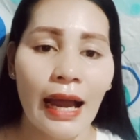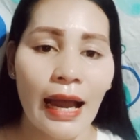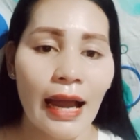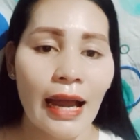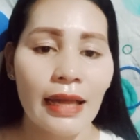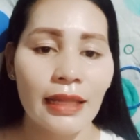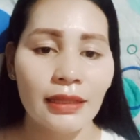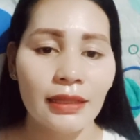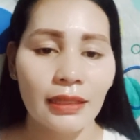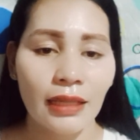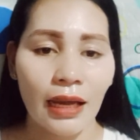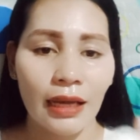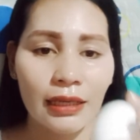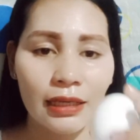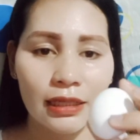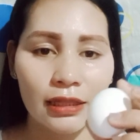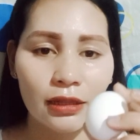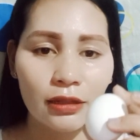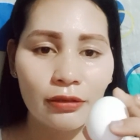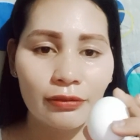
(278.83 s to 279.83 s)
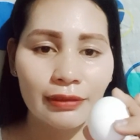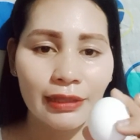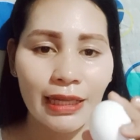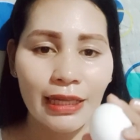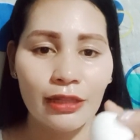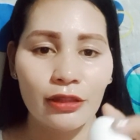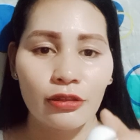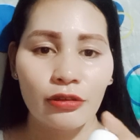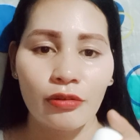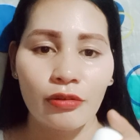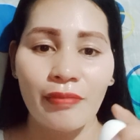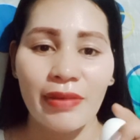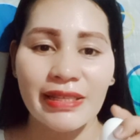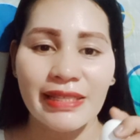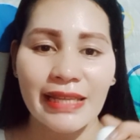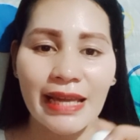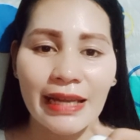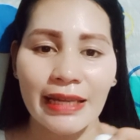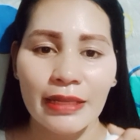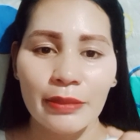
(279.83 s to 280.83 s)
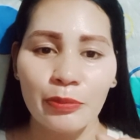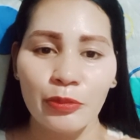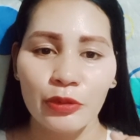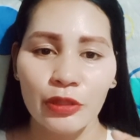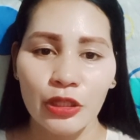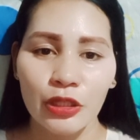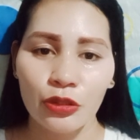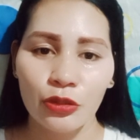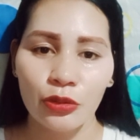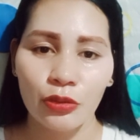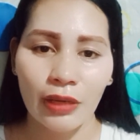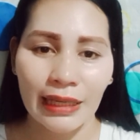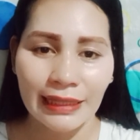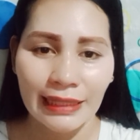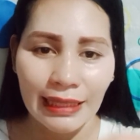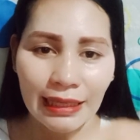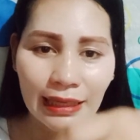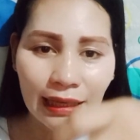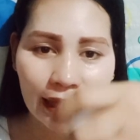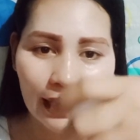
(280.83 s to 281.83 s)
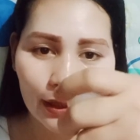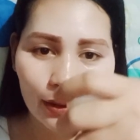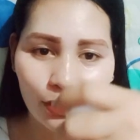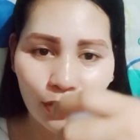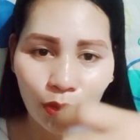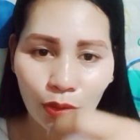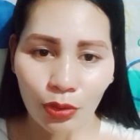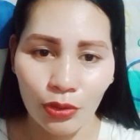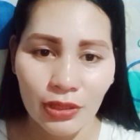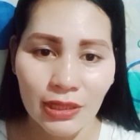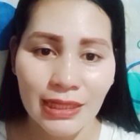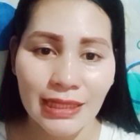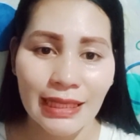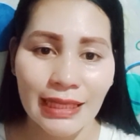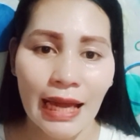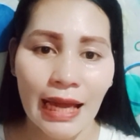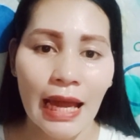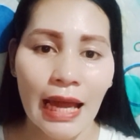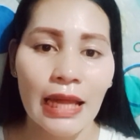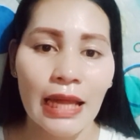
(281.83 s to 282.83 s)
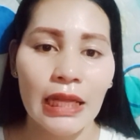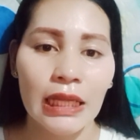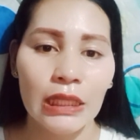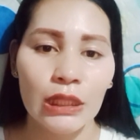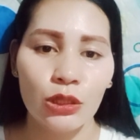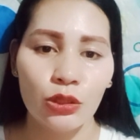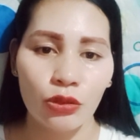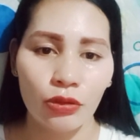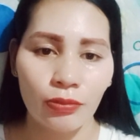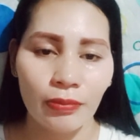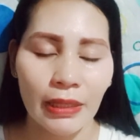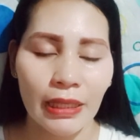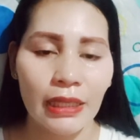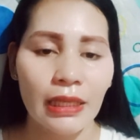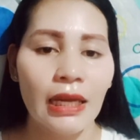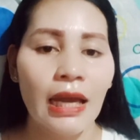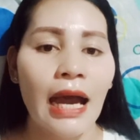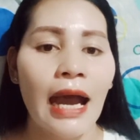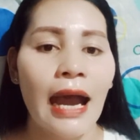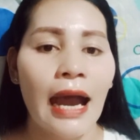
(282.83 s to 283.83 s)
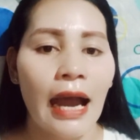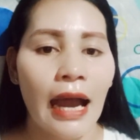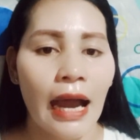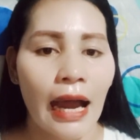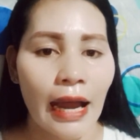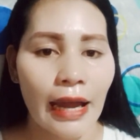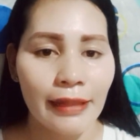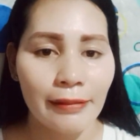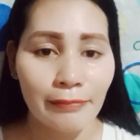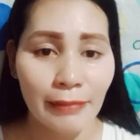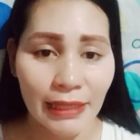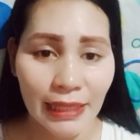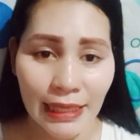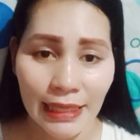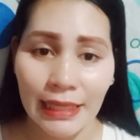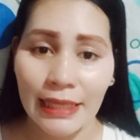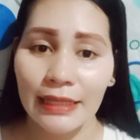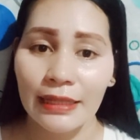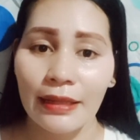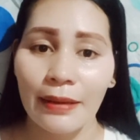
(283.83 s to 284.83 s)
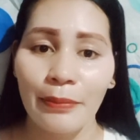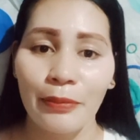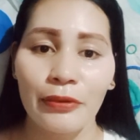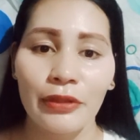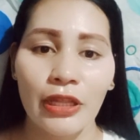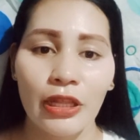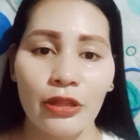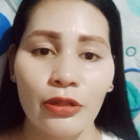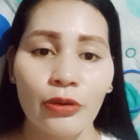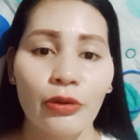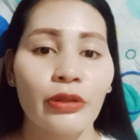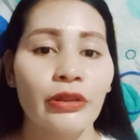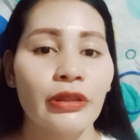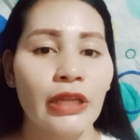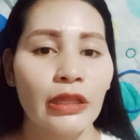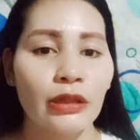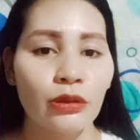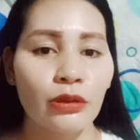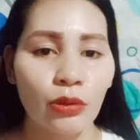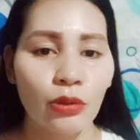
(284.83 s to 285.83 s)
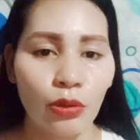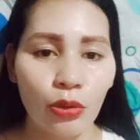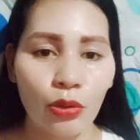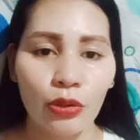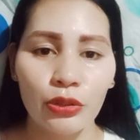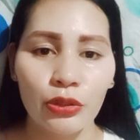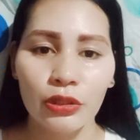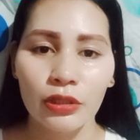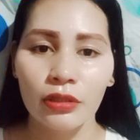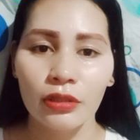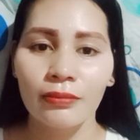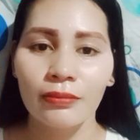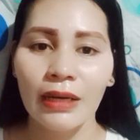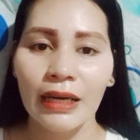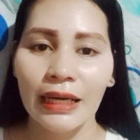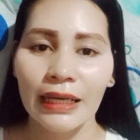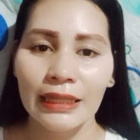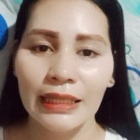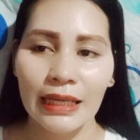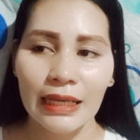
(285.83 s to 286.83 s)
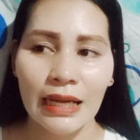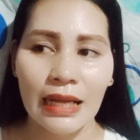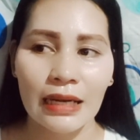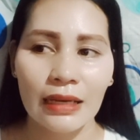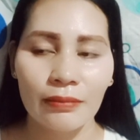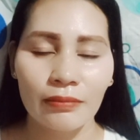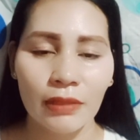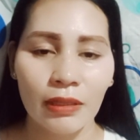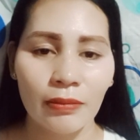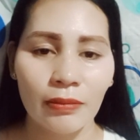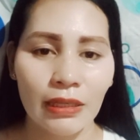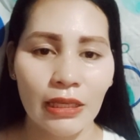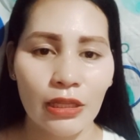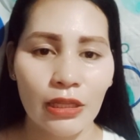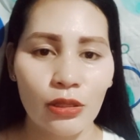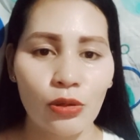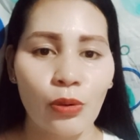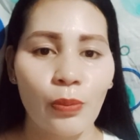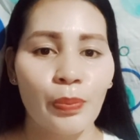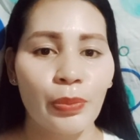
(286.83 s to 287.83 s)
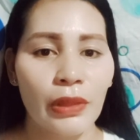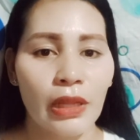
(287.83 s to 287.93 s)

At ang itlog na ito, basagin po ninyo at ilagay doon sa tubig at makikita po ninyo nandoon yung mga nararamdaman ninyo.